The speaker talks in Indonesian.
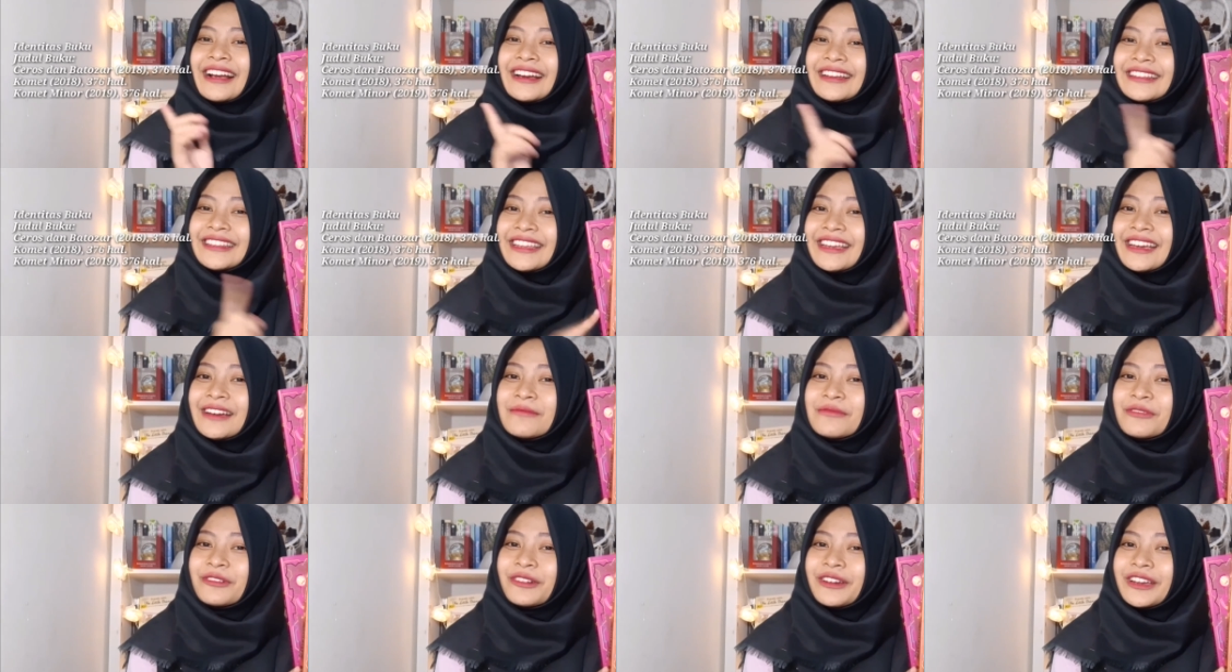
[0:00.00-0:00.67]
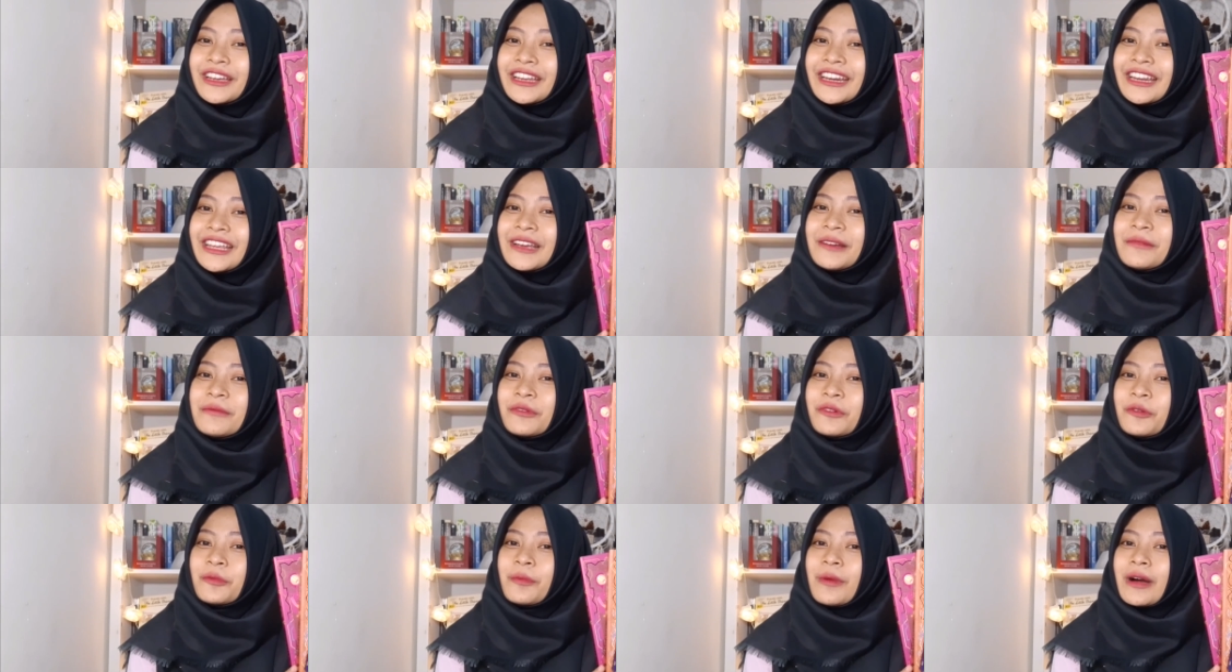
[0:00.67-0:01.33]
Ketiga buku ini
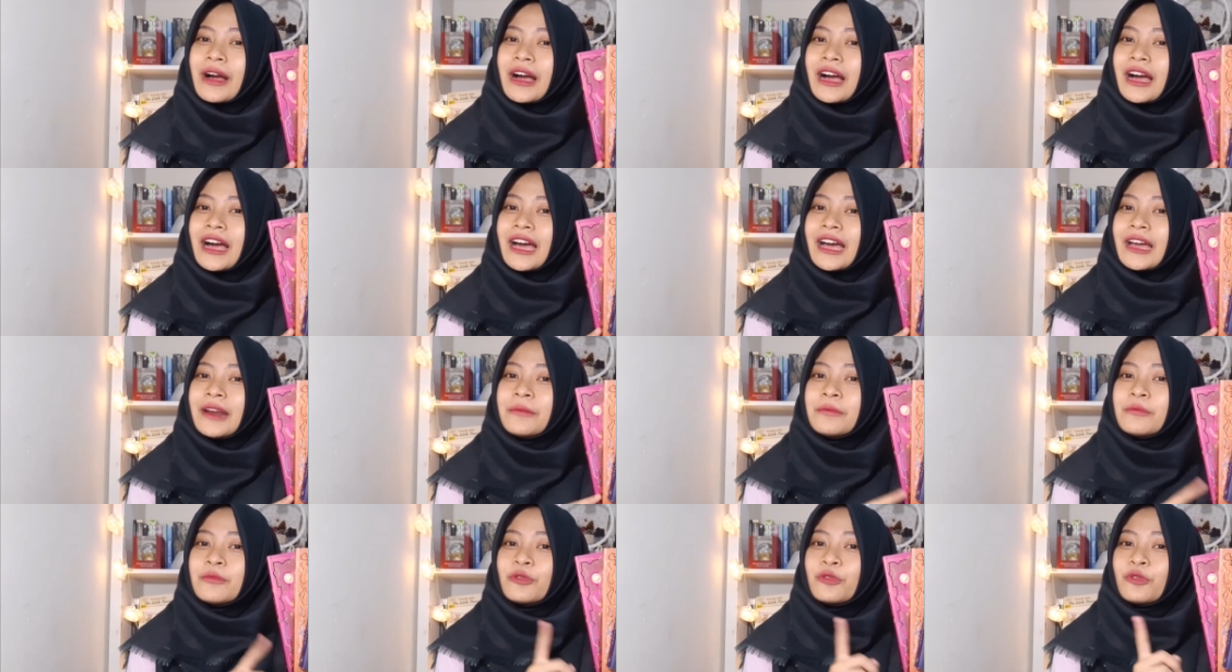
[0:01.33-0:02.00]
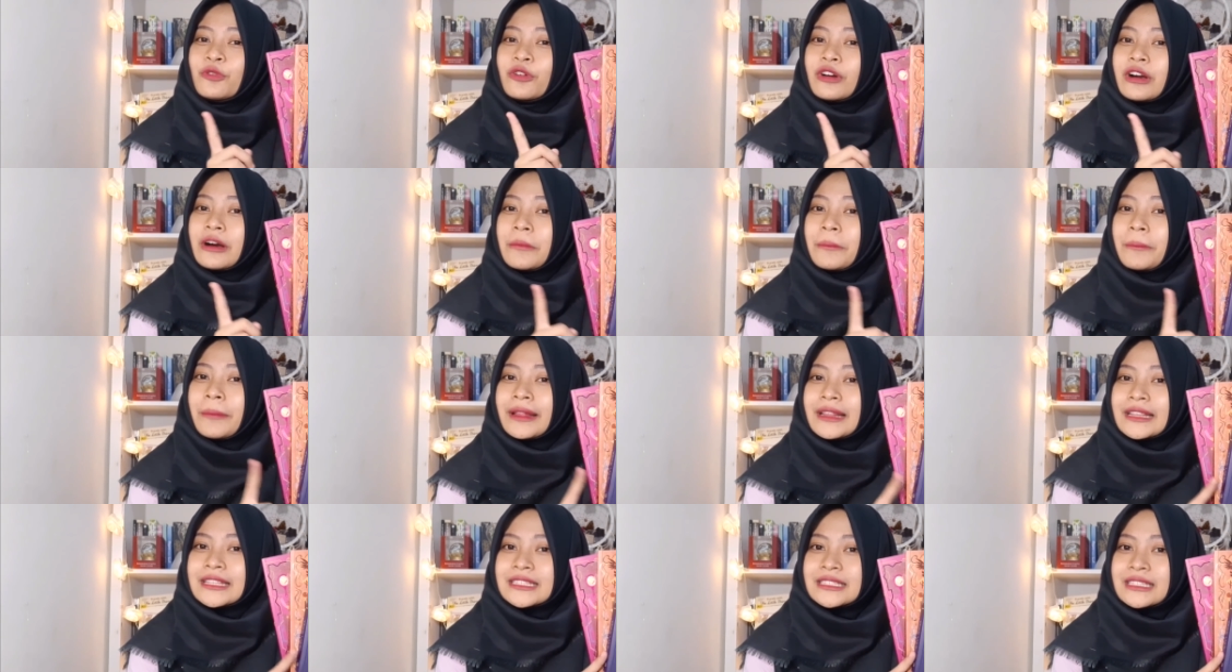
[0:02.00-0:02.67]
merupakan buku
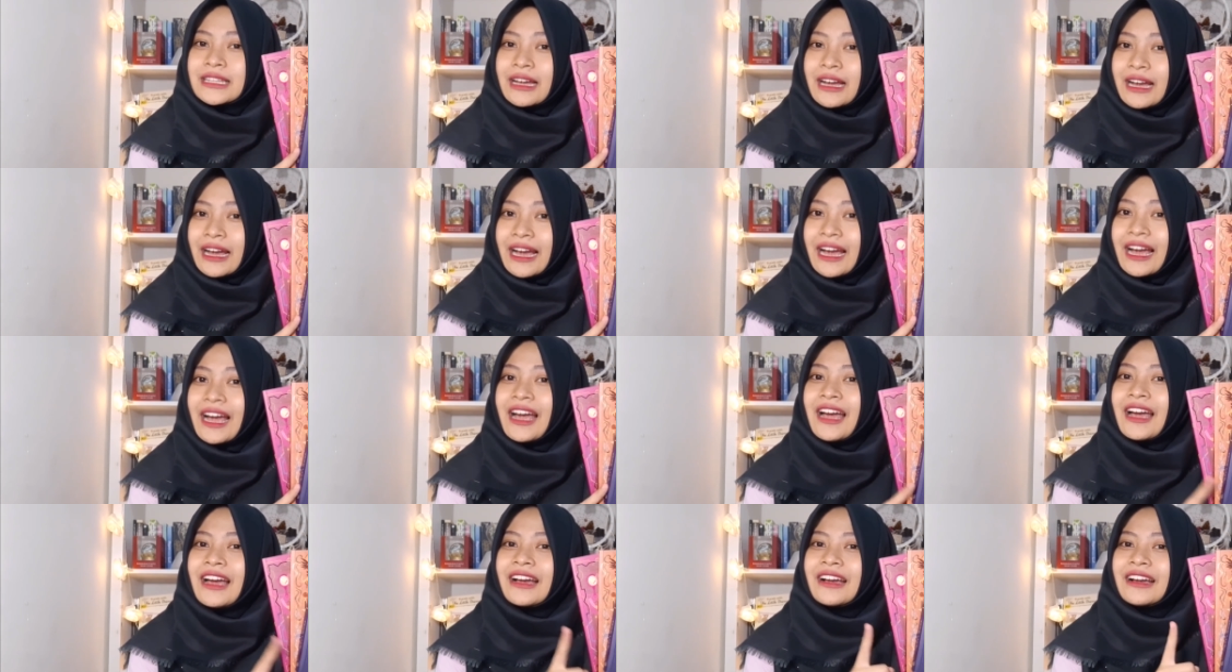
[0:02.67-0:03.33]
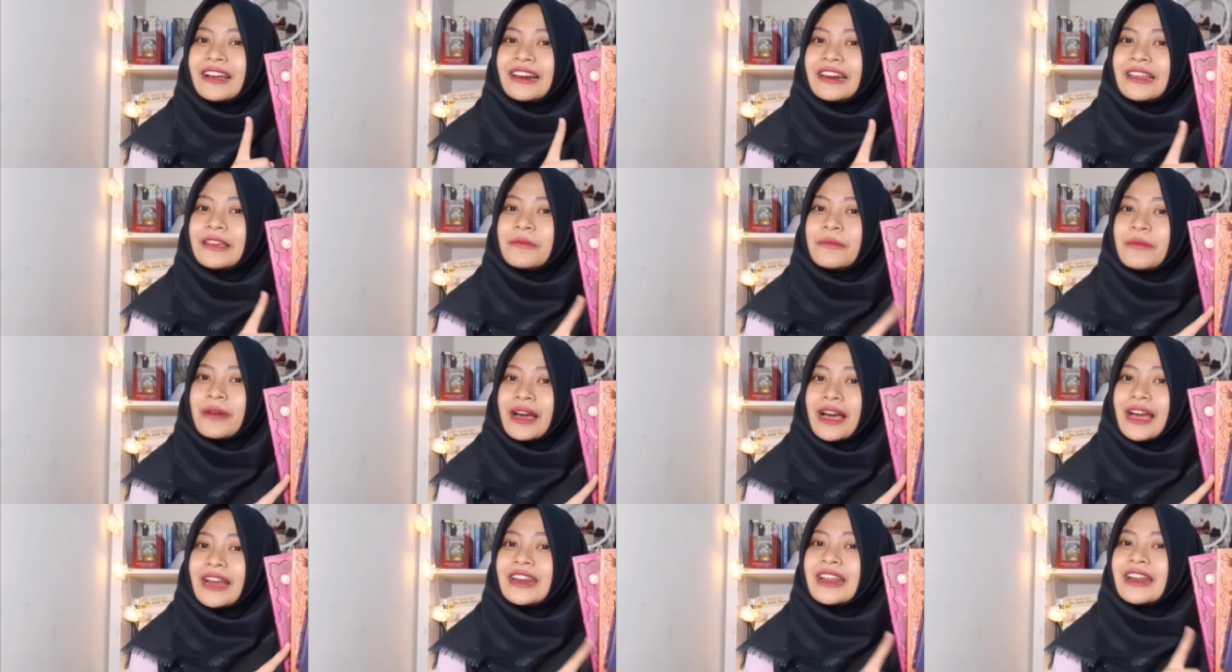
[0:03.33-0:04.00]
keempat setengah,
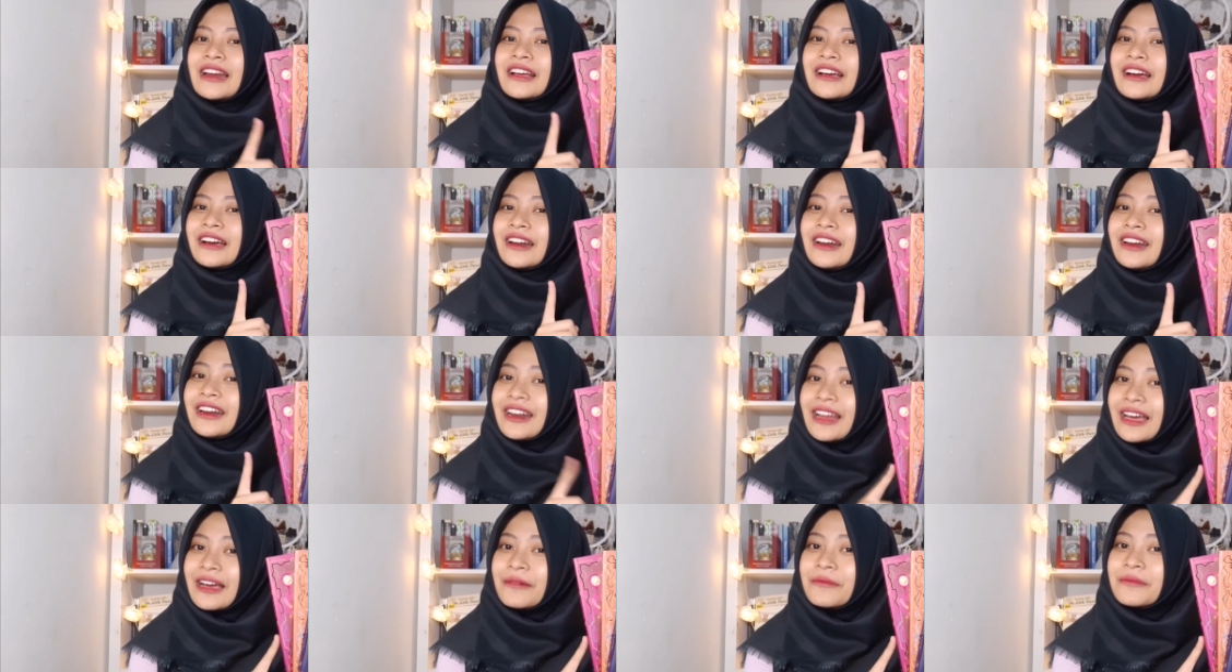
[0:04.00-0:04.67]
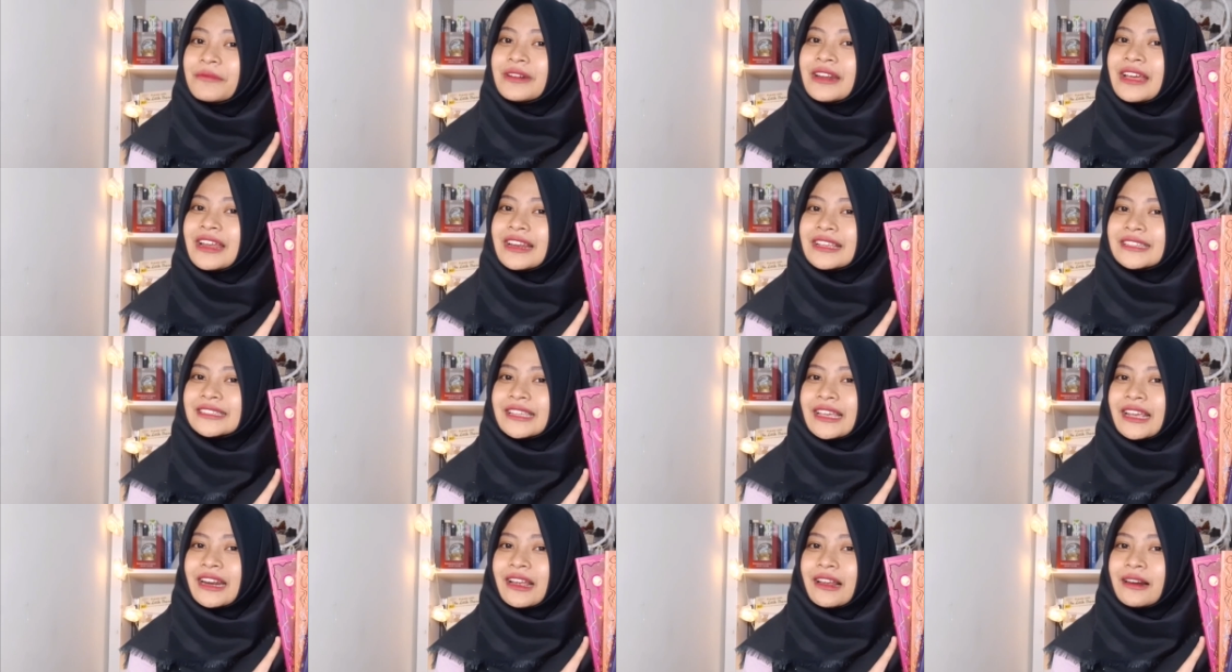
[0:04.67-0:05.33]
kelima, dan keenam dari
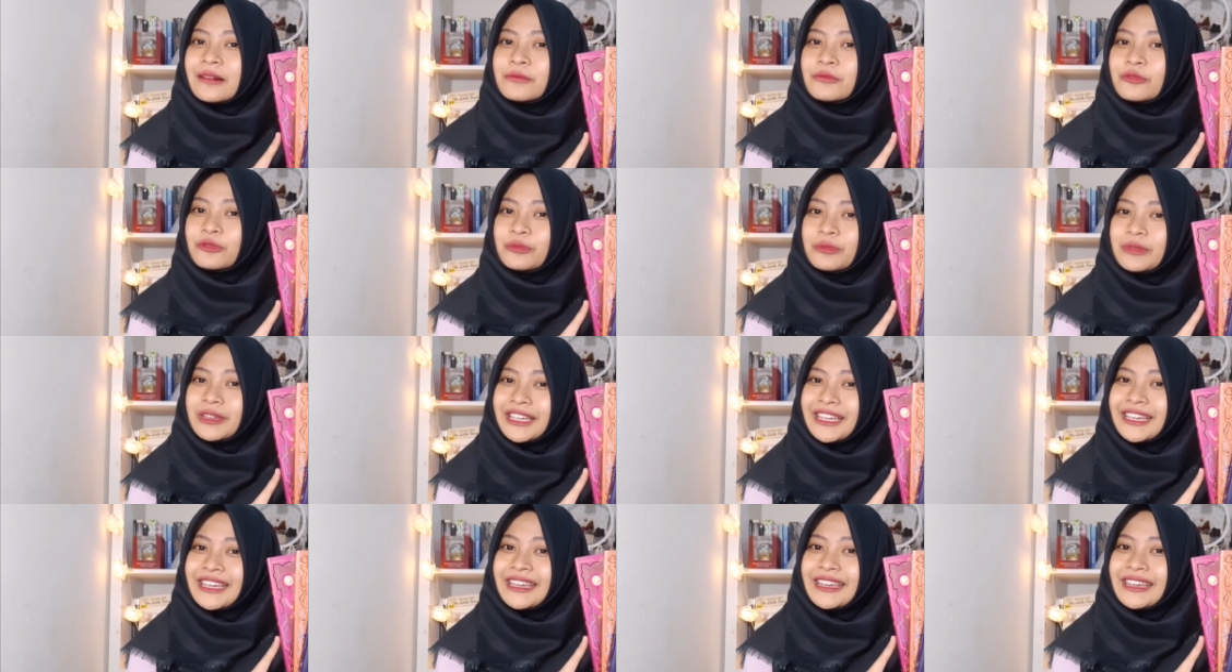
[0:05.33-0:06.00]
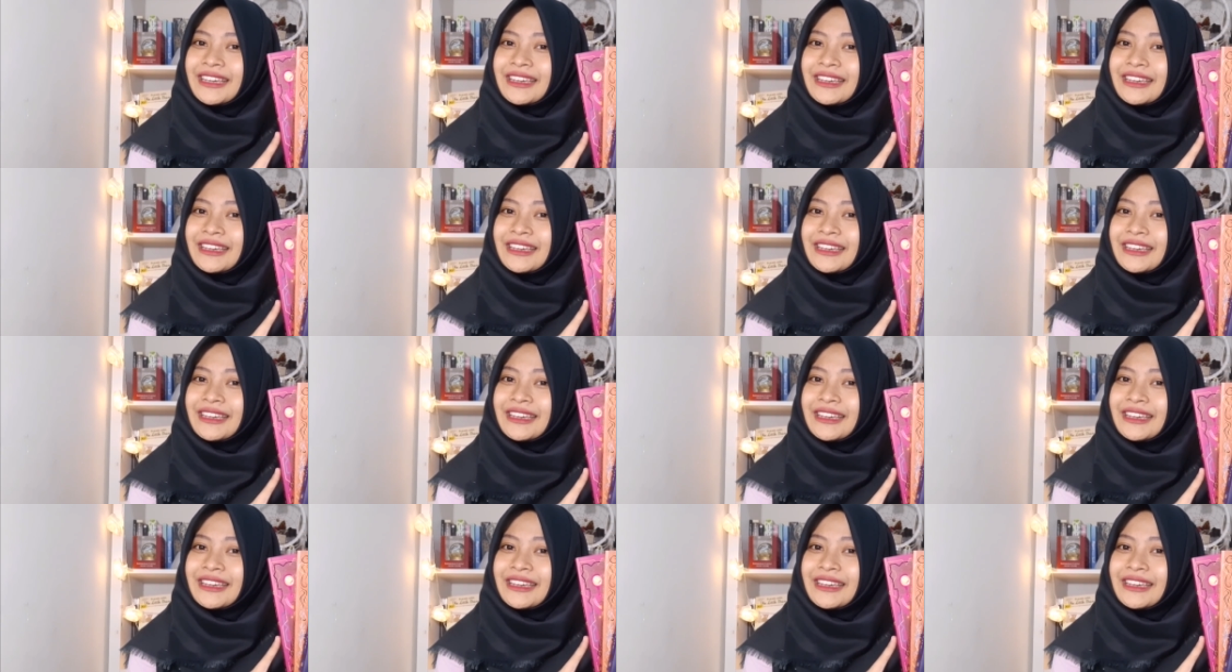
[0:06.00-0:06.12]
serial Bumi.